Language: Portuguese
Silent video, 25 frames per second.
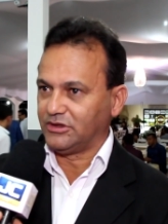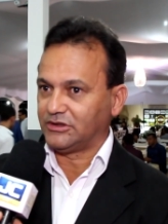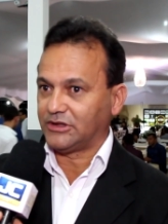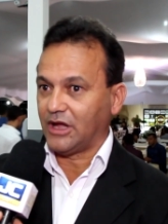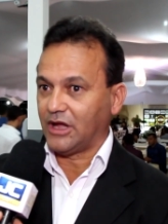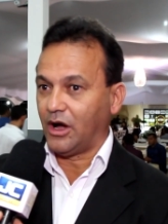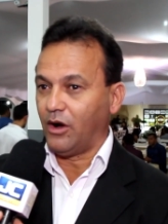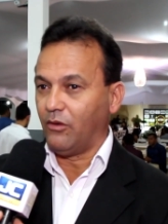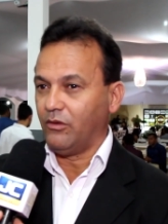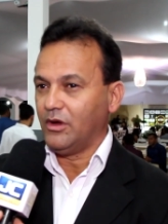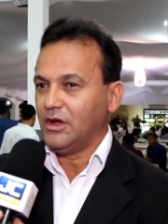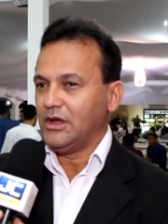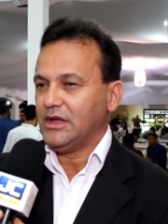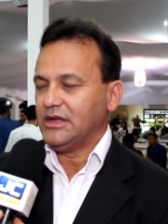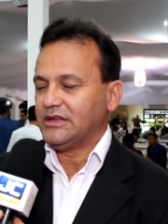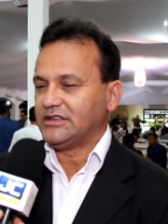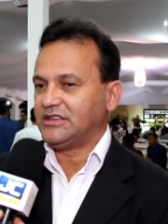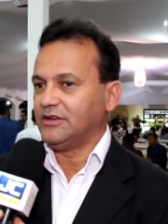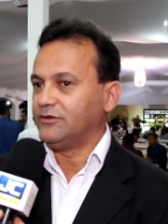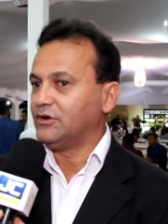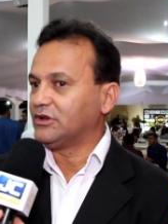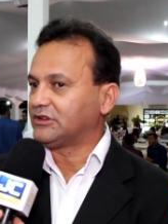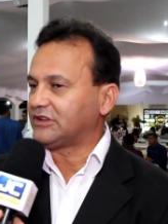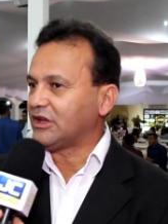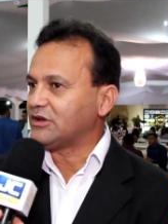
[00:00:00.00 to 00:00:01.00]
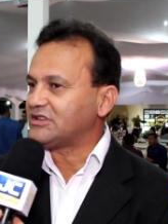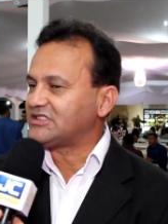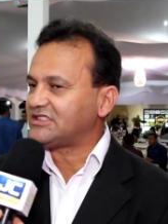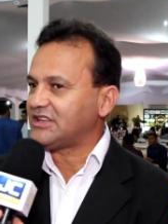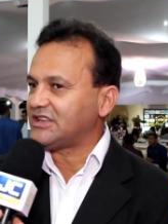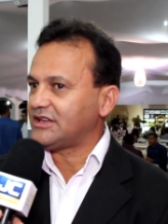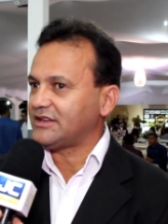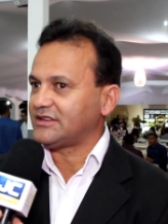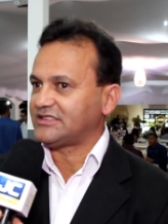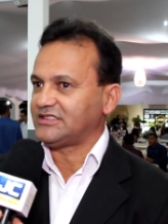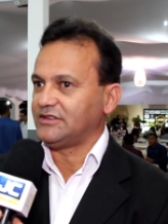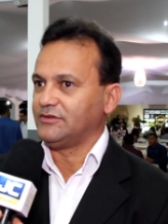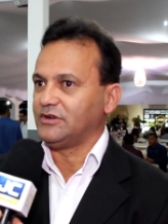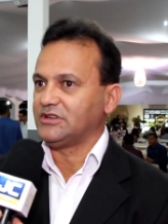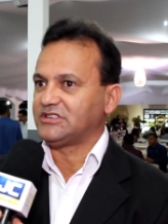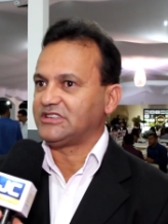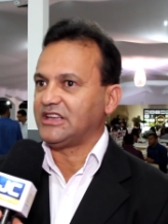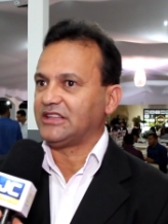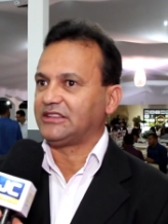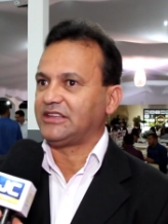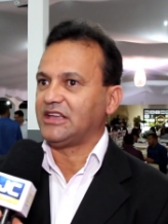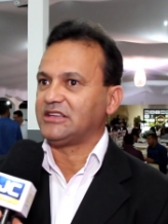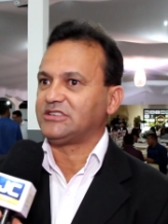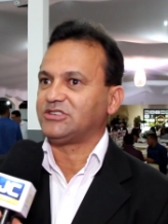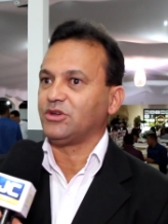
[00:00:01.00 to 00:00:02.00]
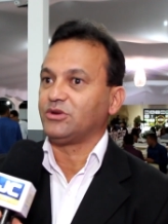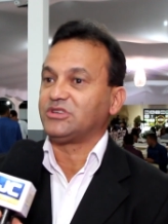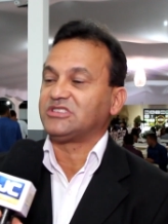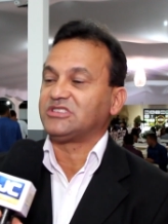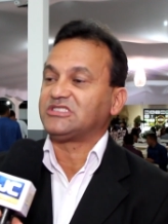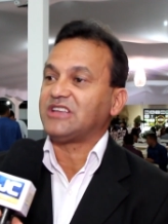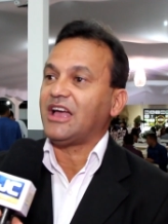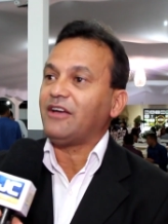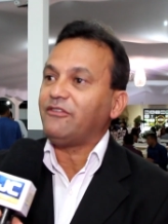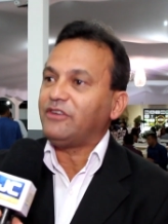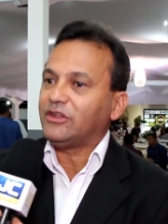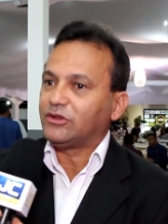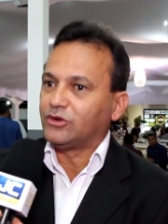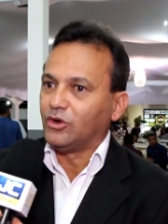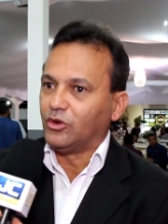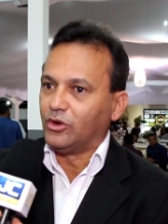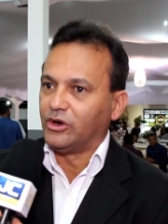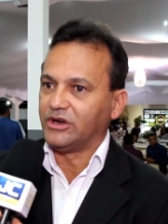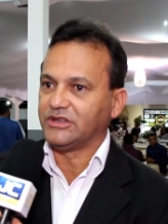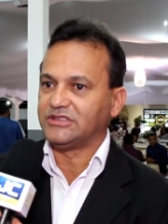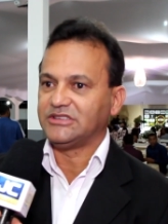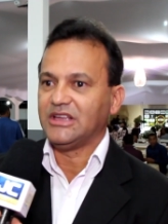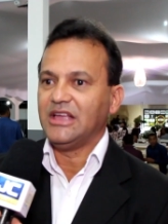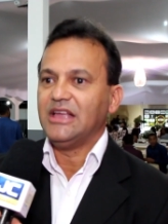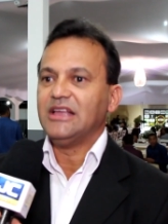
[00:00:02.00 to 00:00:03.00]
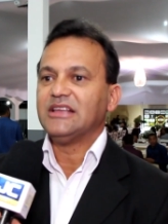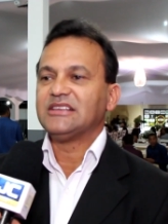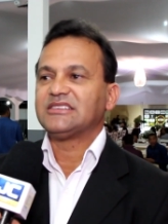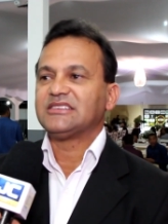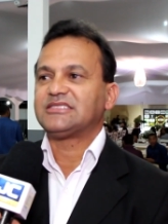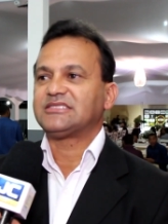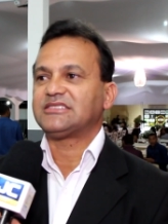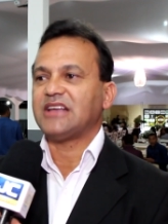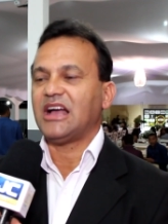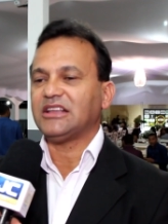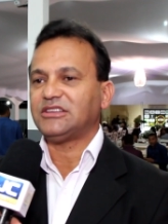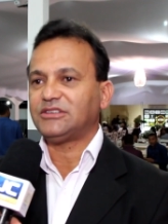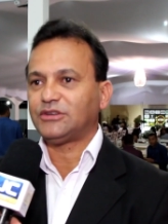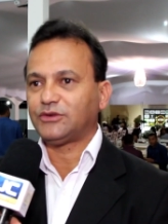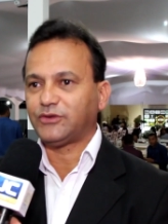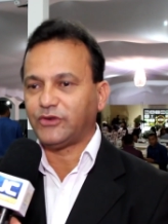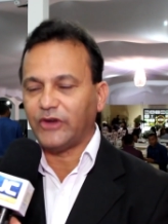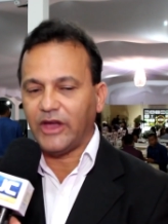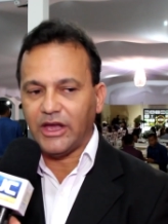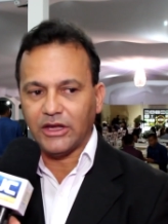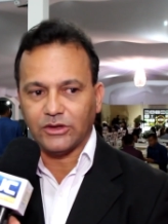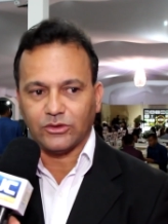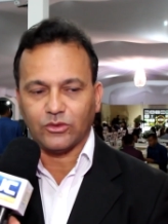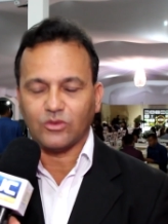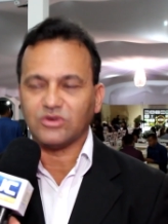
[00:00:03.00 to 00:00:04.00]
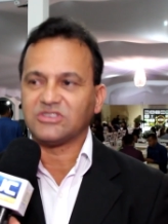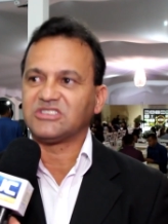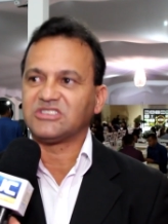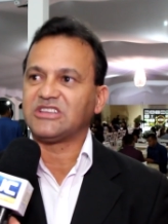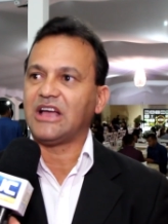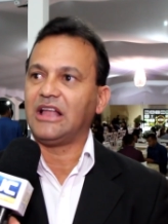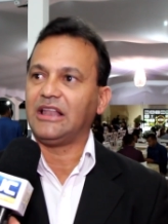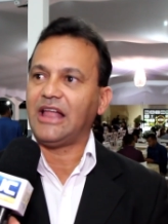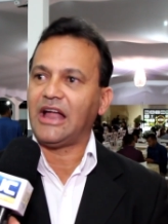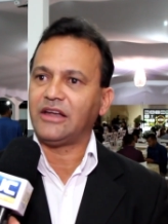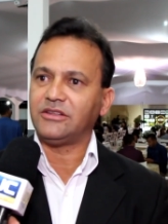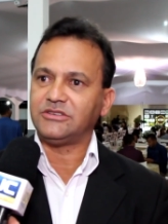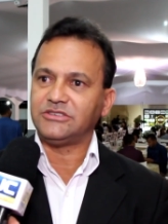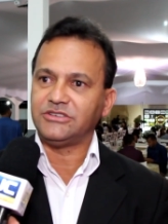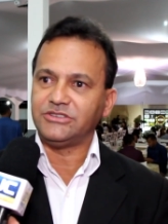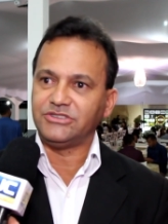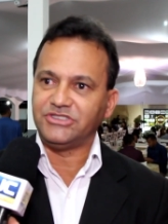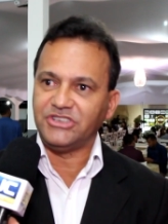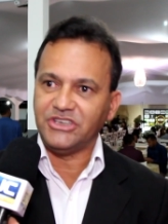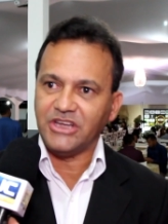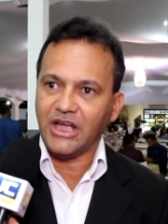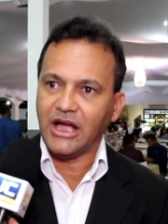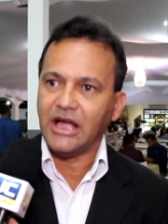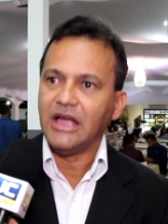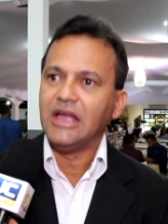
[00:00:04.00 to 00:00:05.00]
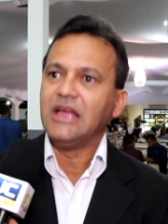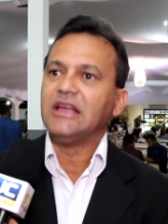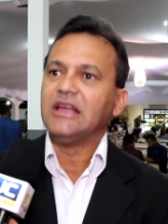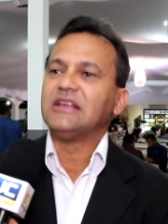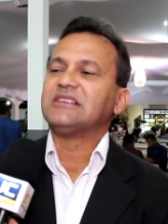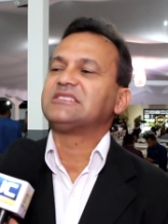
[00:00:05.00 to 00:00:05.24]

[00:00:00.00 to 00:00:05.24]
Então, se você, se você tem seus servidores satisfeitos, com salários em dia,